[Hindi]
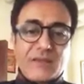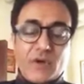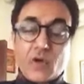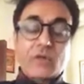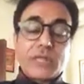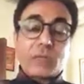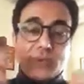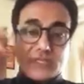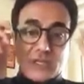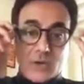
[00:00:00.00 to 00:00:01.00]
वरुण देव
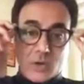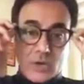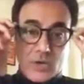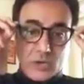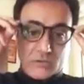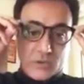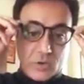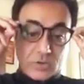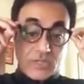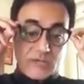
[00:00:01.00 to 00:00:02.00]
प्रसन्न हो गए और
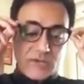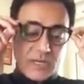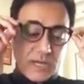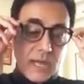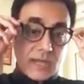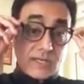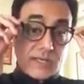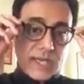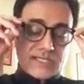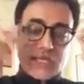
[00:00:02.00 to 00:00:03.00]
वरुण देव ने कहा
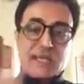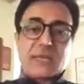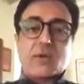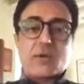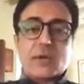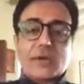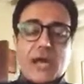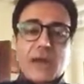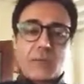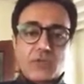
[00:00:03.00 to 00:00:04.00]
कि क्या चाहिए उन्होंने
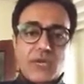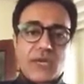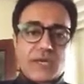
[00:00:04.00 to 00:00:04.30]
कहा मुझे